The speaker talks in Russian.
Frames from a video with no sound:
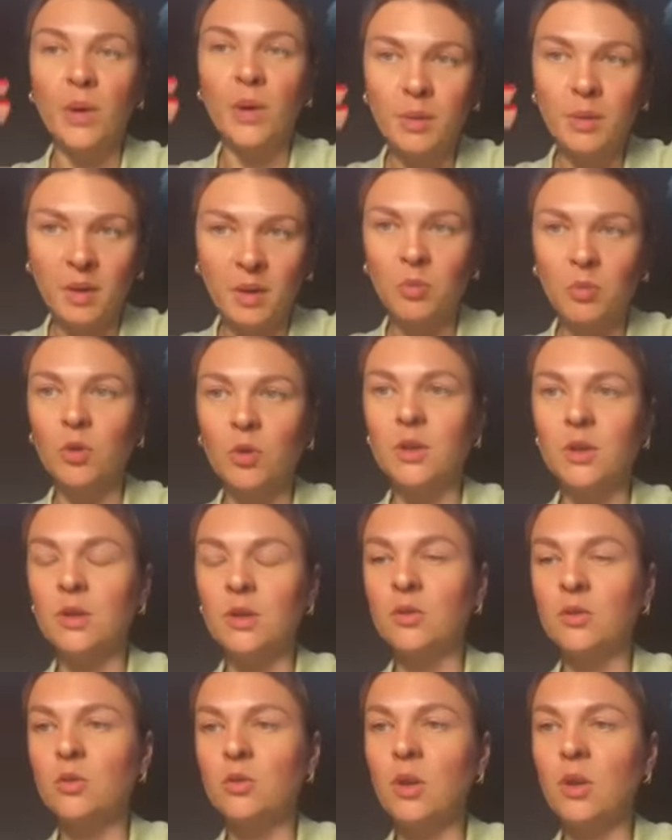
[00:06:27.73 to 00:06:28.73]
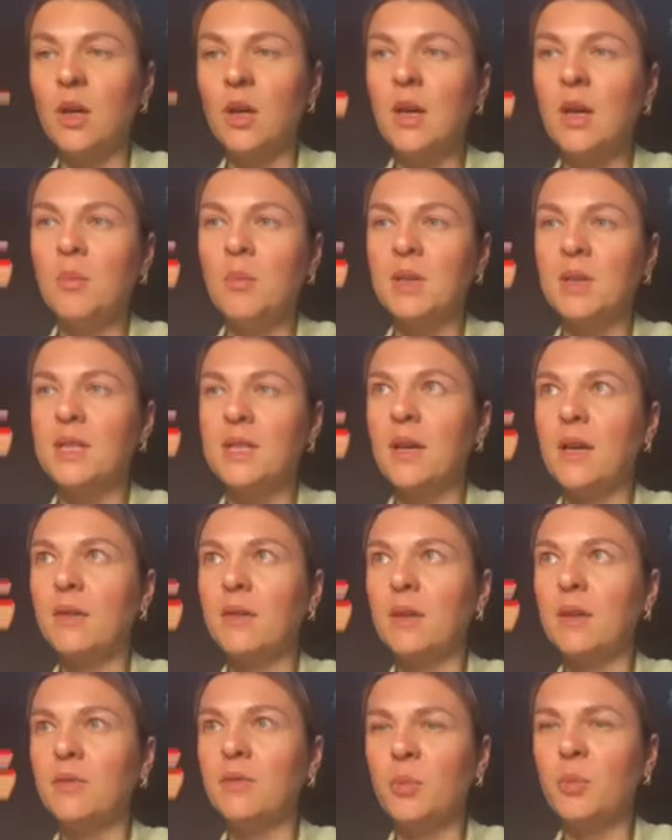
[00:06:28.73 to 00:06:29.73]
прям работала, то ли
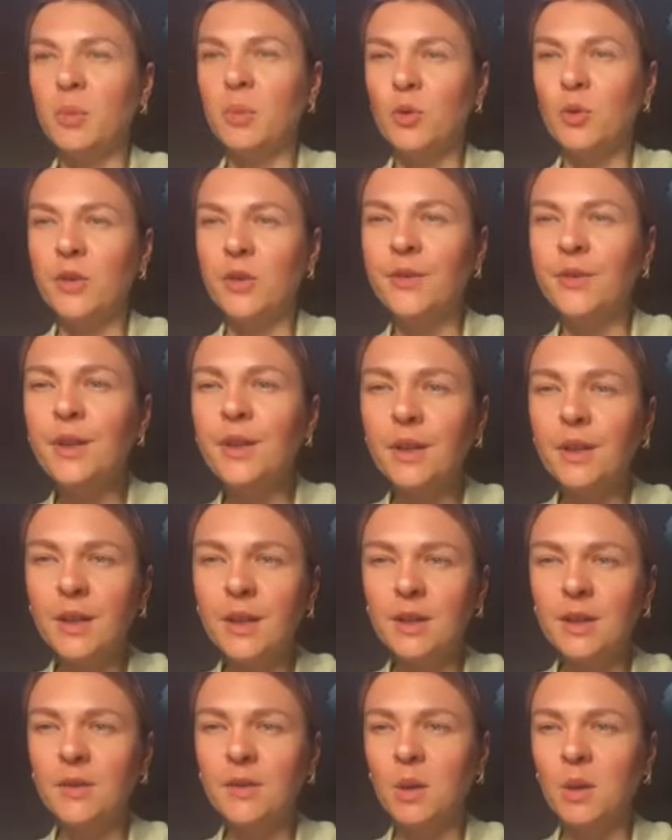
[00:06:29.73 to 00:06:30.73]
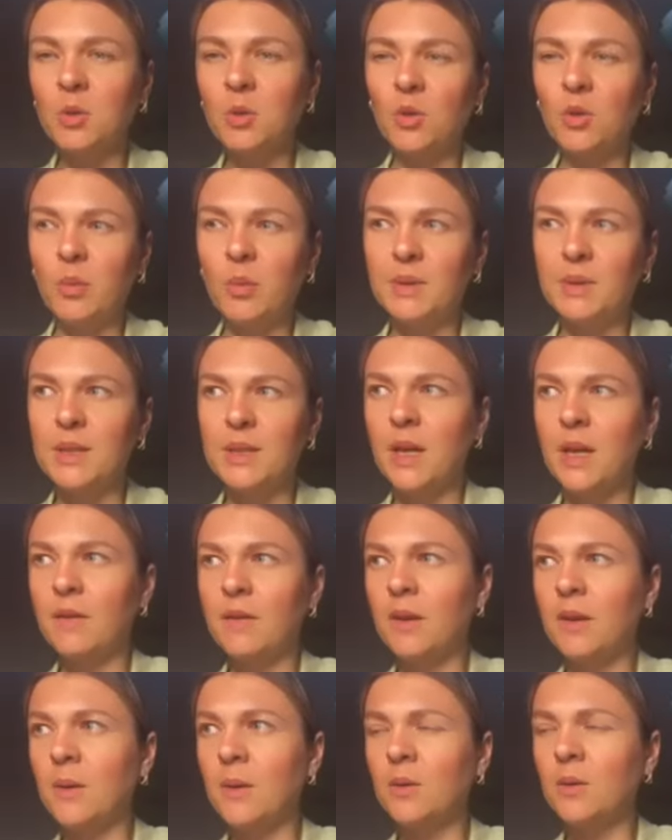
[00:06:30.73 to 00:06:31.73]
поставила прямой эфир на это время, то ли
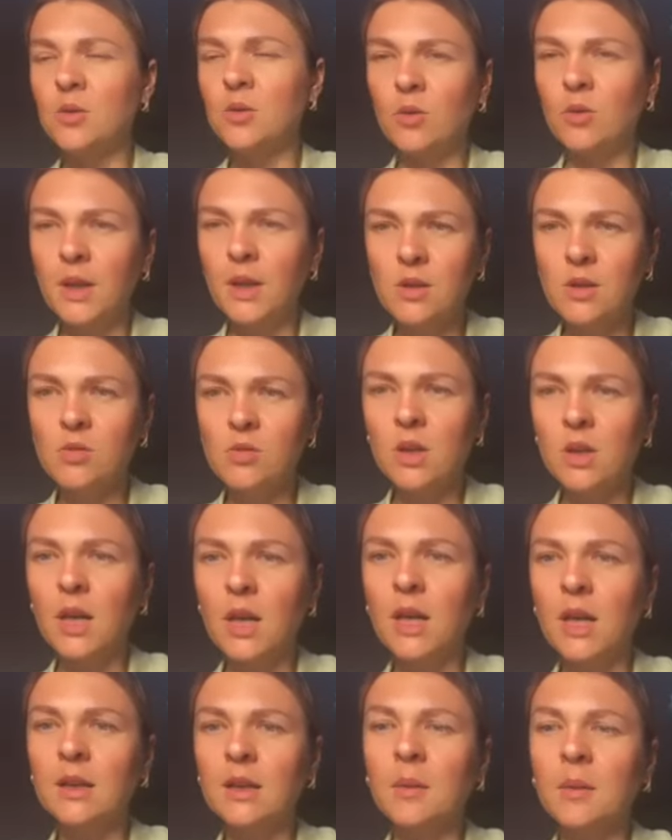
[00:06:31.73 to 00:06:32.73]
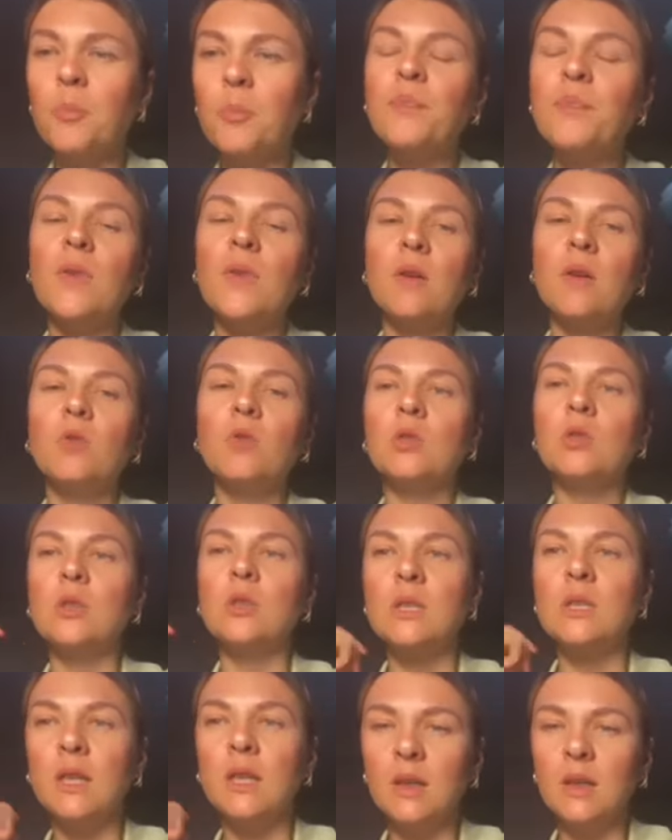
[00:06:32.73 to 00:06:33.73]
поставила консультацию с клиентом. Вот, то
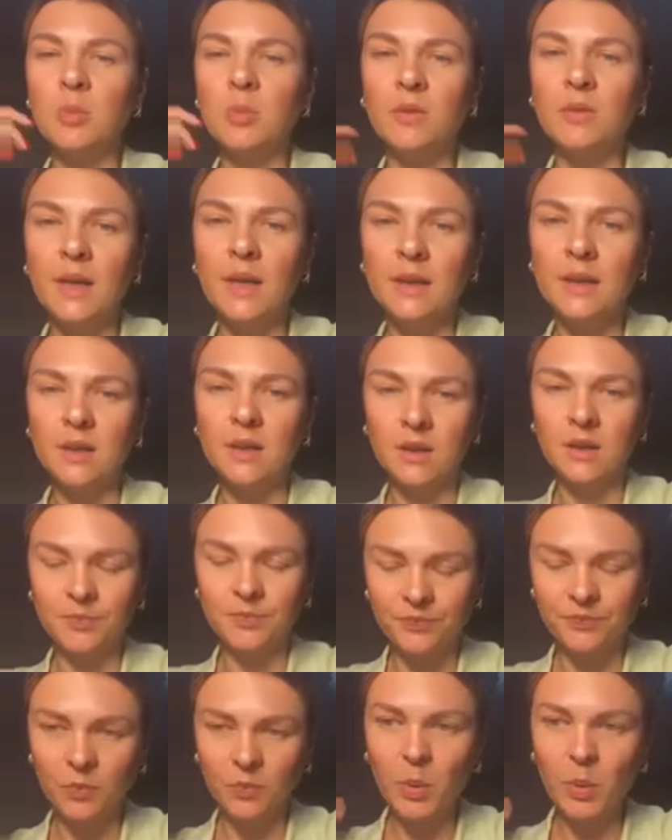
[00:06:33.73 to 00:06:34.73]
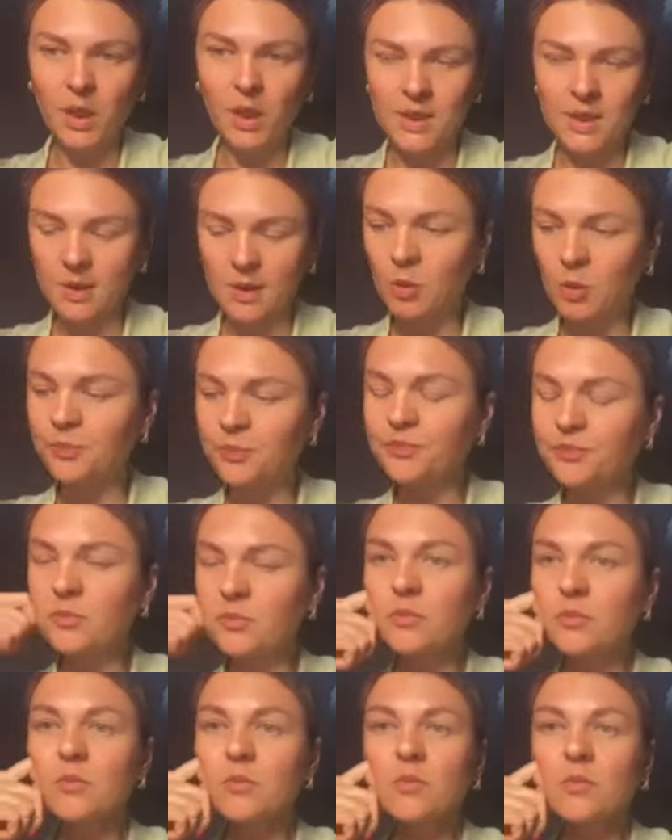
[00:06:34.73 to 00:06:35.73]
есть это бывает по-разному.
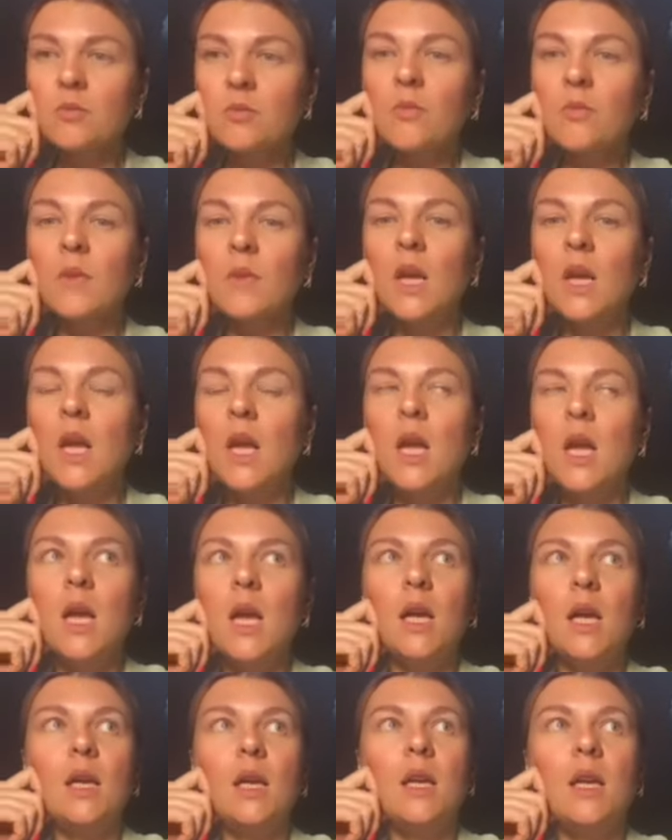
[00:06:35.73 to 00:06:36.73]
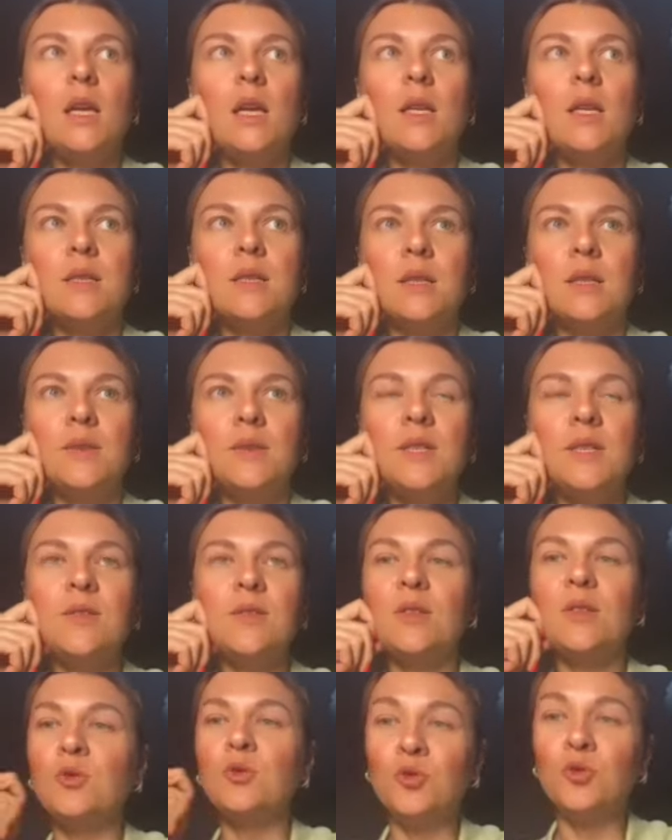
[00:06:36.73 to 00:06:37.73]
И,
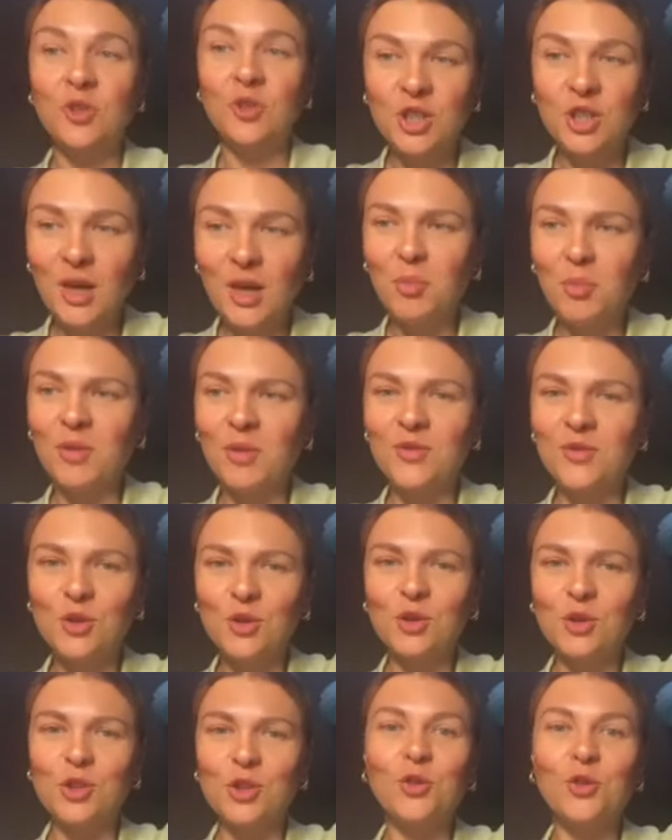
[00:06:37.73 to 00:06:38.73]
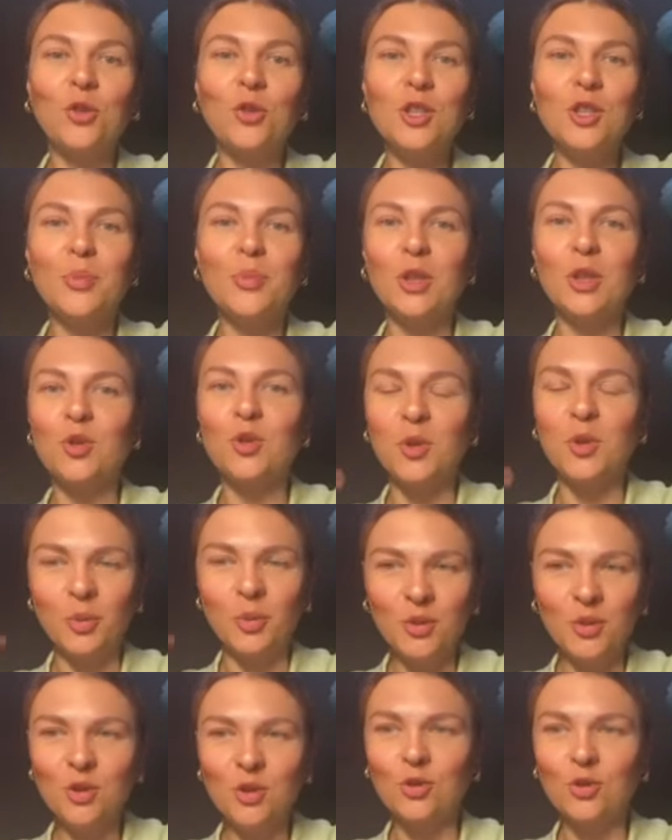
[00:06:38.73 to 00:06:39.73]
соответственно, вчера был в Сочи дождь, причем не
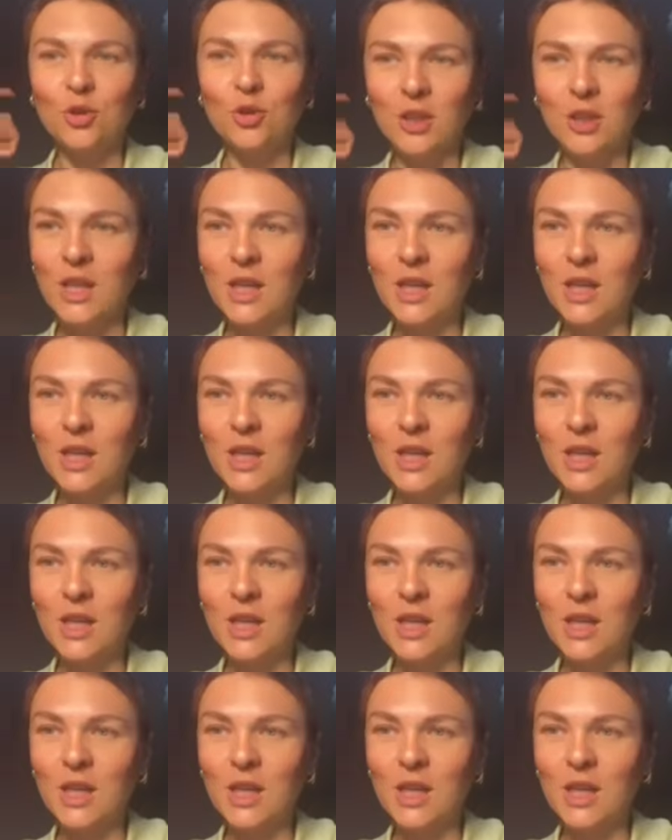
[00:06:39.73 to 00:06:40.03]
просто дождь,